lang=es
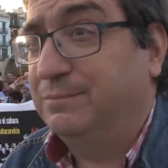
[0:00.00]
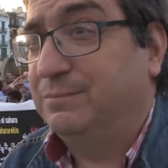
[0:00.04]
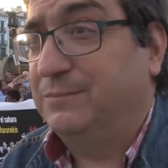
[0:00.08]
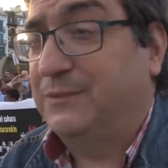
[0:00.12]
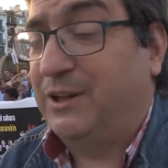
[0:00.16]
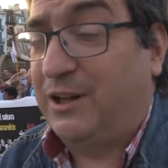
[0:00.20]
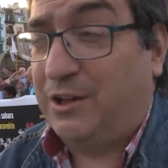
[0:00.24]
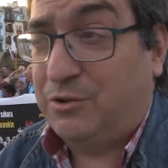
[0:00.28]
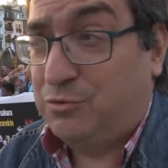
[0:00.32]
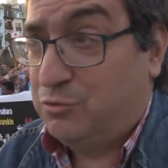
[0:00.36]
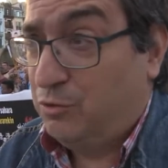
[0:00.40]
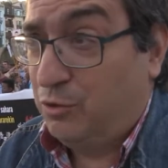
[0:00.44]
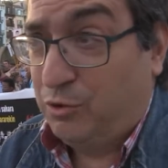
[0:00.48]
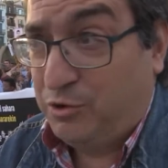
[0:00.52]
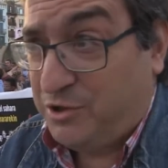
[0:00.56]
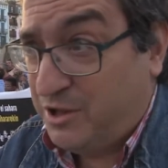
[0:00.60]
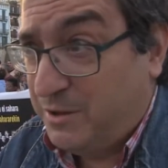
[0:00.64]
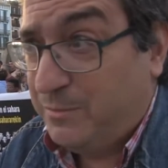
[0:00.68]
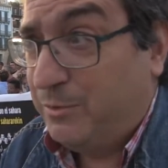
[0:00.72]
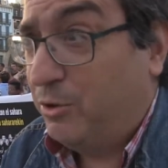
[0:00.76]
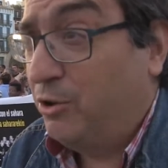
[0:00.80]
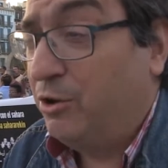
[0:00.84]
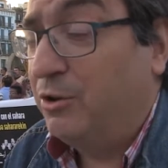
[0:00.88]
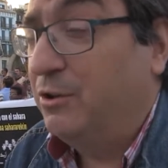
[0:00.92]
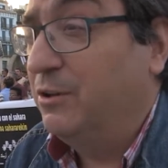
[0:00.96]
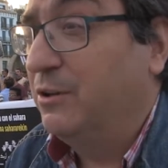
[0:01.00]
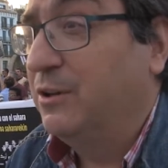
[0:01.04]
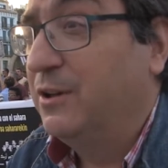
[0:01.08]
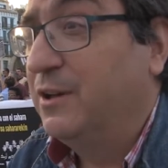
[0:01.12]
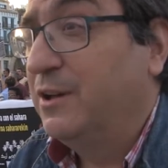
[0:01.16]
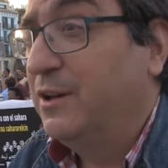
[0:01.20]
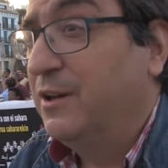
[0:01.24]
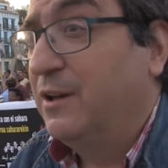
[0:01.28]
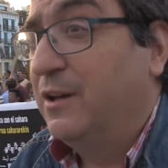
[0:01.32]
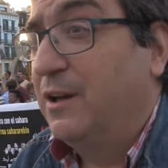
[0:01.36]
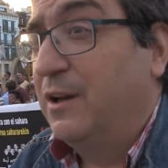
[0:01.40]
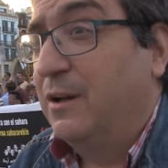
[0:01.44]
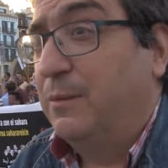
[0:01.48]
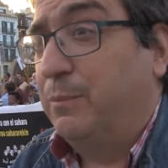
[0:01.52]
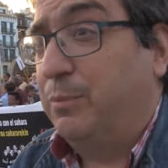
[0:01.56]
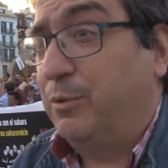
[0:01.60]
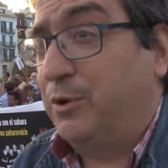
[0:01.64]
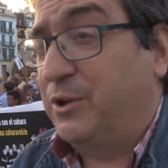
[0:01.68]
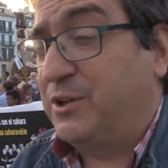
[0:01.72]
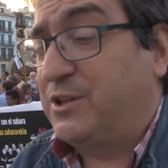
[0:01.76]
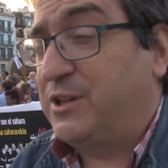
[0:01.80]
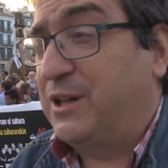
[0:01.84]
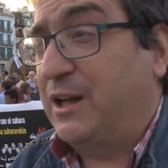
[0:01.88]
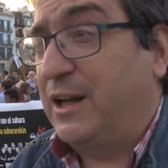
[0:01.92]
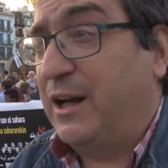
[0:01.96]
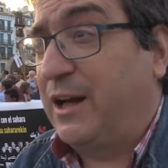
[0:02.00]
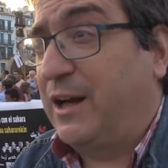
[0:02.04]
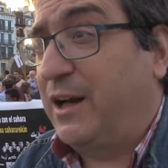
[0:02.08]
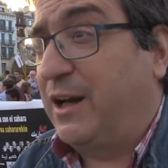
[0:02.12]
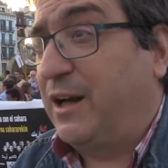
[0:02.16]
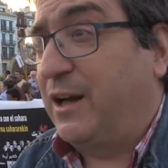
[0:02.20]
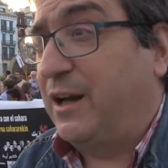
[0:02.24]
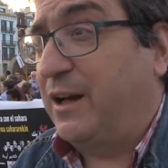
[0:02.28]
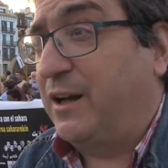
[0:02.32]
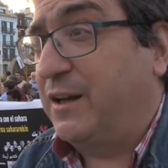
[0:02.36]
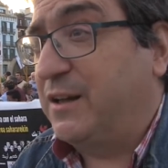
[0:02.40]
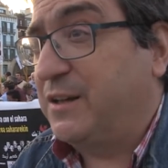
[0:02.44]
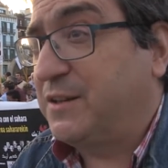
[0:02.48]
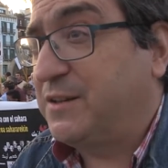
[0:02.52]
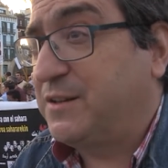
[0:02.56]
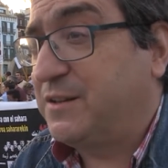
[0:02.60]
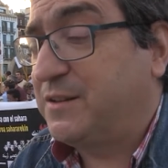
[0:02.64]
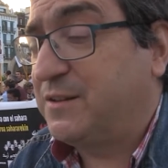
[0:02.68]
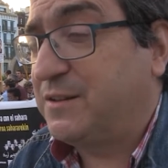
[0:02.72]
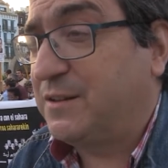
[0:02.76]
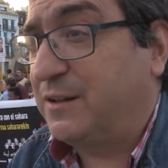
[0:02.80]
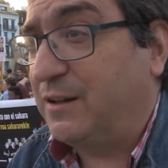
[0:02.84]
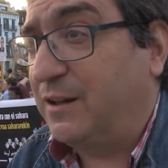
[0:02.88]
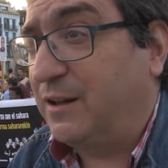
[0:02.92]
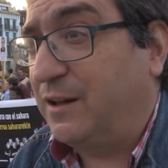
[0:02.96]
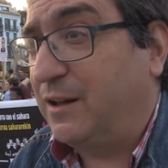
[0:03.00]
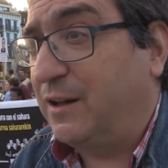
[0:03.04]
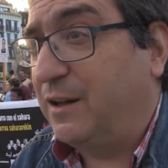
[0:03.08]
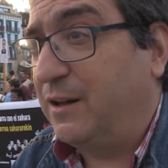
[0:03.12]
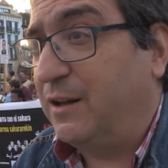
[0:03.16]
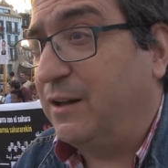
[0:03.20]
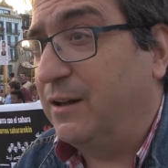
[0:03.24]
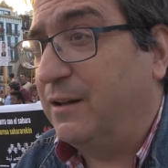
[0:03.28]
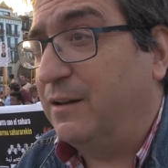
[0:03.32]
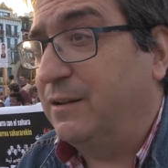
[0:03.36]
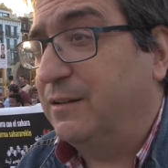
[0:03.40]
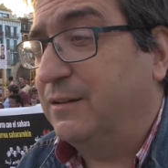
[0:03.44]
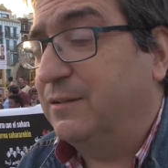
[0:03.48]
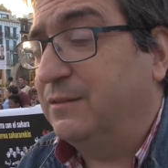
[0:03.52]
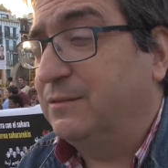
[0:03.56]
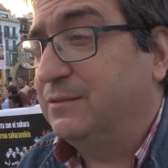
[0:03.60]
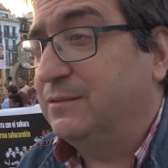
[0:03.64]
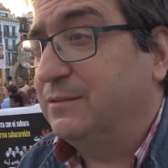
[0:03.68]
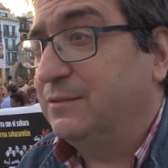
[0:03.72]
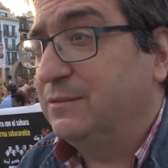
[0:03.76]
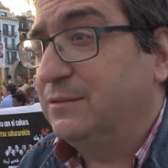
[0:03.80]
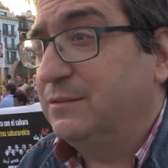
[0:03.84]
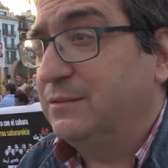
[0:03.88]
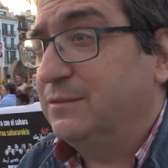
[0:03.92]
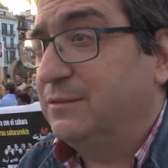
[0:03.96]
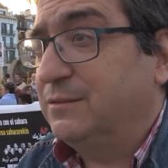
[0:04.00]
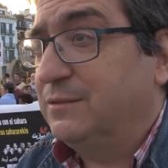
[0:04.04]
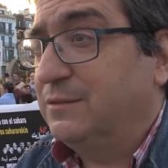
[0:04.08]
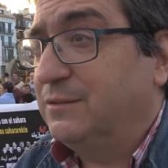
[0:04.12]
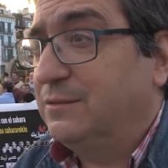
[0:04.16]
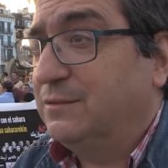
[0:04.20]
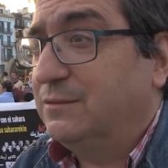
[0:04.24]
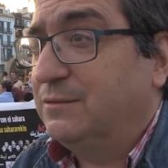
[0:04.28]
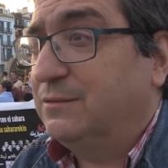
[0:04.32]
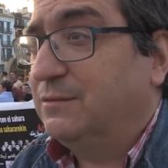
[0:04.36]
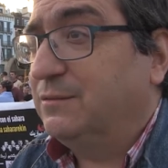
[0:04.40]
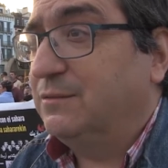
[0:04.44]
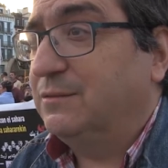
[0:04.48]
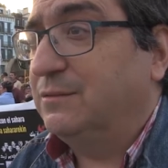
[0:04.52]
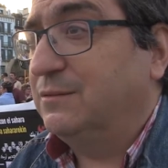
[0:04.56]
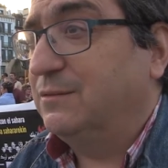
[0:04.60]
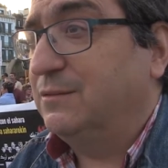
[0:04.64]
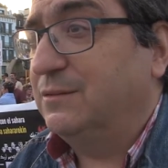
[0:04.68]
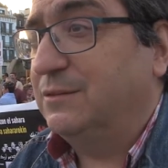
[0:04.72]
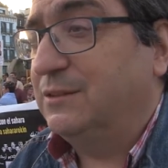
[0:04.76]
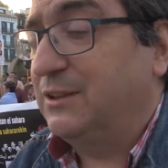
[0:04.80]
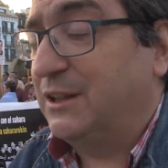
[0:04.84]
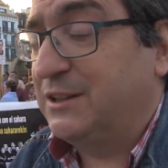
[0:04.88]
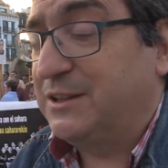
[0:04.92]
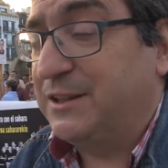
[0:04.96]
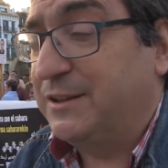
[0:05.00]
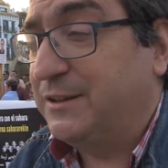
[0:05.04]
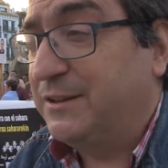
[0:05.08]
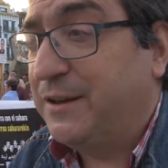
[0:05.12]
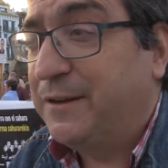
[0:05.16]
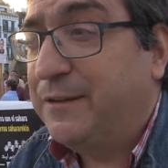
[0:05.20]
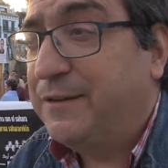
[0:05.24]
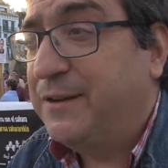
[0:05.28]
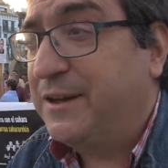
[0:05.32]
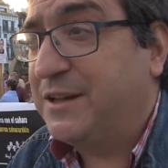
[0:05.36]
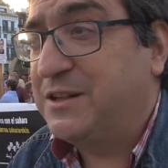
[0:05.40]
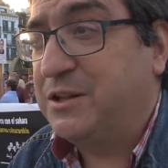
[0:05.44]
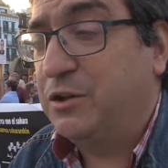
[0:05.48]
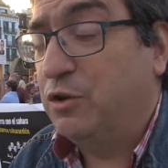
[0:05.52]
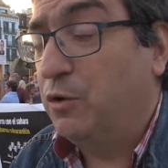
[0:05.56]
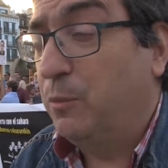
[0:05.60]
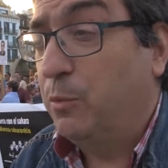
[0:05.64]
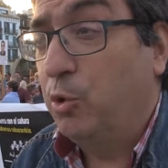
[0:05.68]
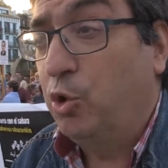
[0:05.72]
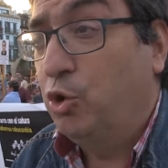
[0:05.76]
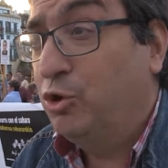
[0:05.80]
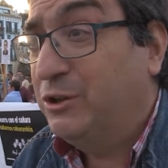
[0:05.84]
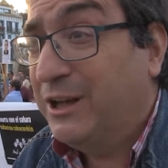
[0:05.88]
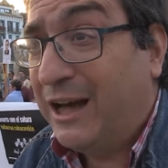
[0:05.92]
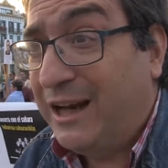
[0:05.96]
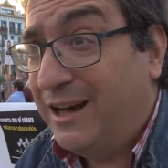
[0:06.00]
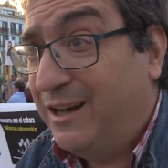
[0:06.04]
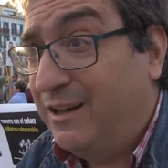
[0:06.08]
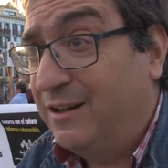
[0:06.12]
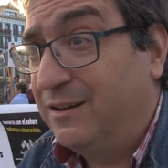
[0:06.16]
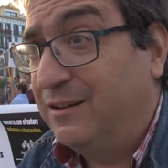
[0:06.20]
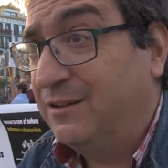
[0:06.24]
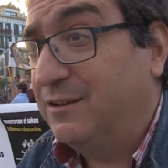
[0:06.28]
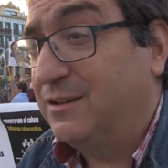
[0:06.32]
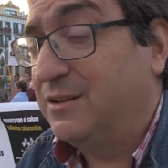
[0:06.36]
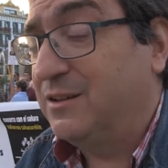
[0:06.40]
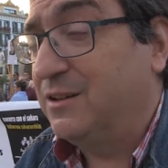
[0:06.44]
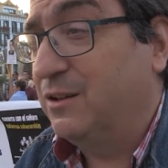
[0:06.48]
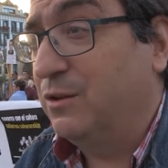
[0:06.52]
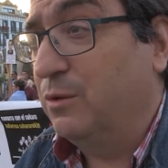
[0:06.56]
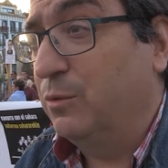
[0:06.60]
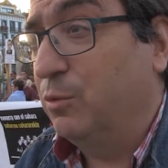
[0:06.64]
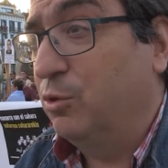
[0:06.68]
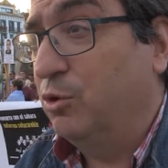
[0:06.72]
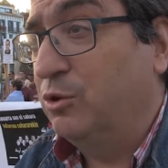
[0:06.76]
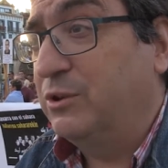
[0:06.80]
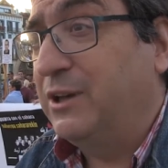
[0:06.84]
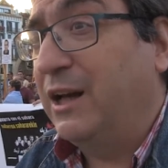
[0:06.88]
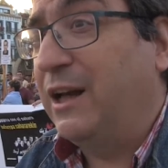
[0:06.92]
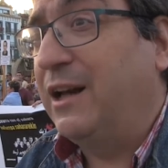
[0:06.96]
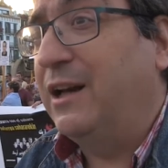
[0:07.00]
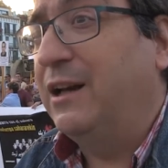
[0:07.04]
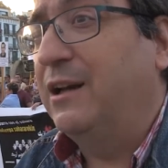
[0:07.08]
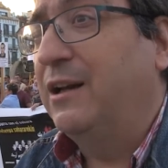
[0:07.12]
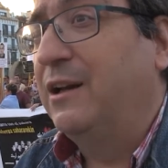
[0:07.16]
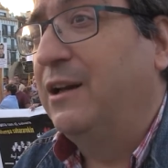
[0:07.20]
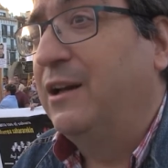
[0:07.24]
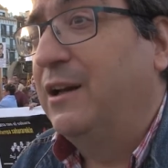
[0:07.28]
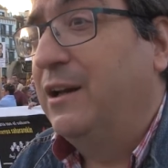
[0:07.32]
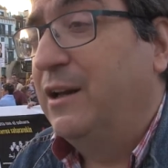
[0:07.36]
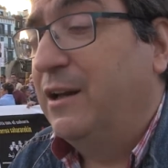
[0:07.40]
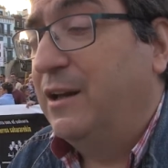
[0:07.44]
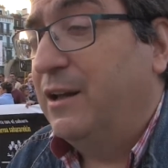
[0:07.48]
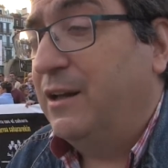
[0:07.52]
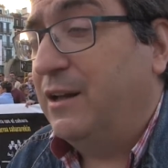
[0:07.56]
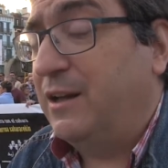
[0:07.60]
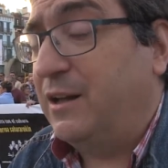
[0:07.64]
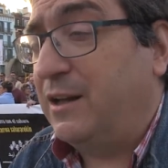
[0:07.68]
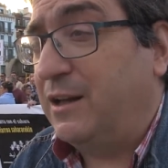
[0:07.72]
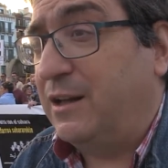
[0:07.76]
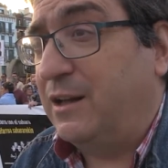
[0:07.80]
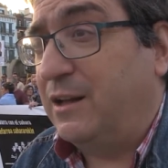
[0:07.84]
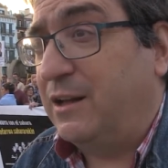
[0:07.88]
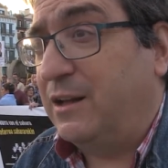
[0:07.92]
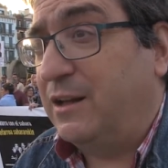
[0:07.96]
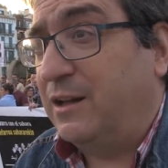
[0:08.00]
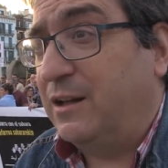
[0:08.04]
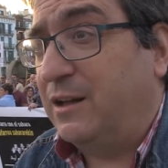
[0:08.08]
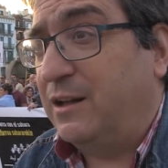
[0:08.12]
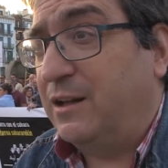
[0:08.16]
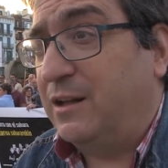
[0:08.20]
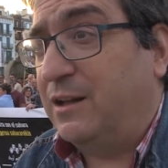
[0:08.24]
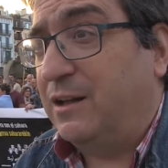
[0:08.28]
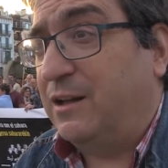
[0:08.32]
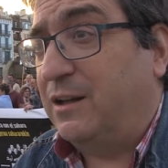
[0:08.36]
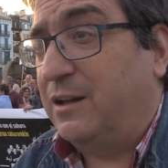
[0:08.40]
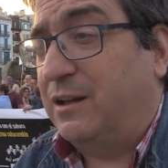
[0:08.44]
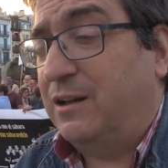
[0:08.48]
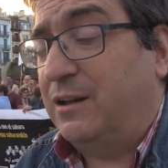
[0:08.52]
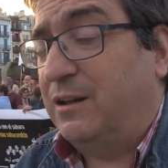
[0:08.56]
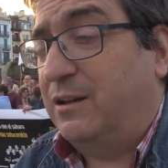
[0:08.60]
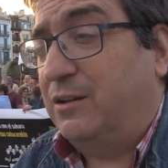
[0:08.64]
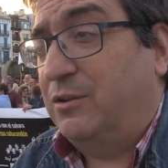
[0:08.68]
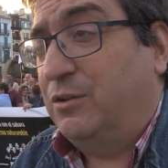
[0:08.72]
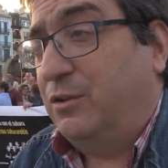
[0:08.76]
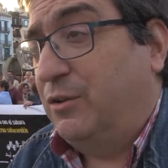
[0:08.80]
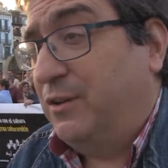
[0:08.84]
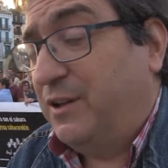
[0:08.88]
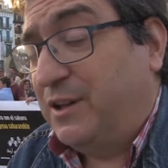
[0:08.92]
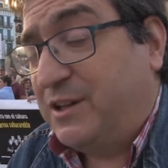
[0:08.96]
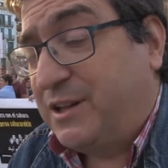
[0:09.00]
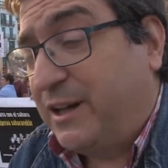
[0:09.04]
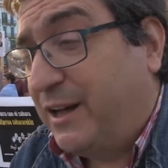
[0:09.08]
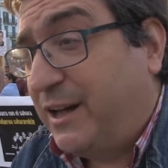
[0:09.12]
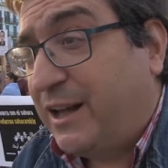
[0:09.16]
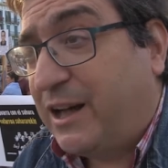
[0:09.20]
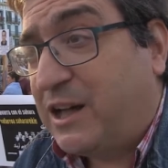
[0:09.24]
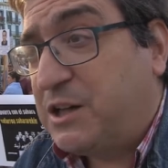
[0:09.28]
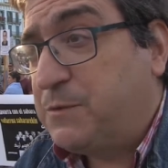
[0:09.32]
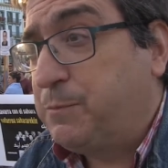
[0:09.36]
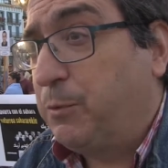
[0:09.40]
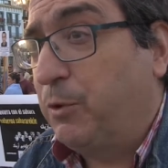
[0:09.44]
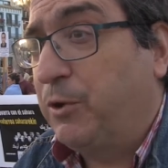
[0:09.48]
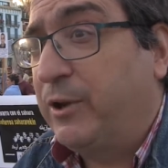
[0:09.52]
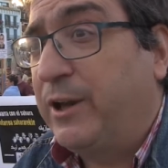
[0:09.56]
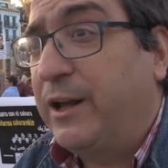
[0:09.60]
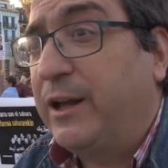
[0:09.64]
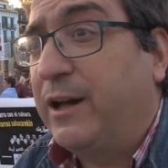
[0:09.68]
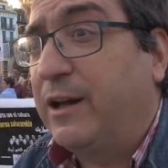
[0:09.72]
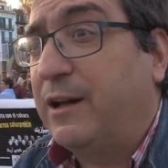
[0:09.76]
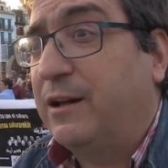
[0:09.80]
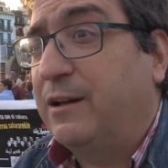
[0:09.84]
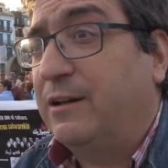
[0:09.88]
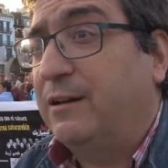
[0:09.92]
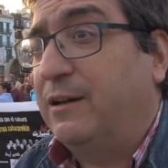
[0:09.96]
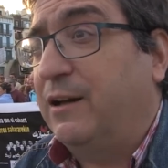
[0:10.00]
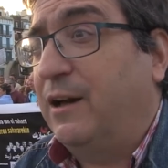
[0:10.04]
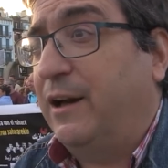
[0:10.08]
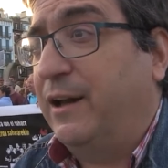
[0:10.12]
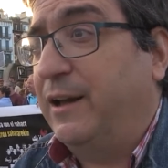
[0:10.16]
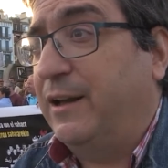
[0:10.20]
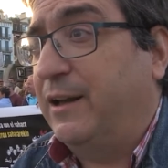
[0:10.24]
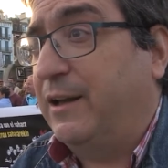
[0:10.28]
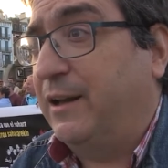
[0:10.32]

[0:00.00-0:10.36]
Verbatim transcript: que es un oxímoron, pues las, eh, la sentencia ha sido brutal, ha sido brutal y entonces hay que responder, hay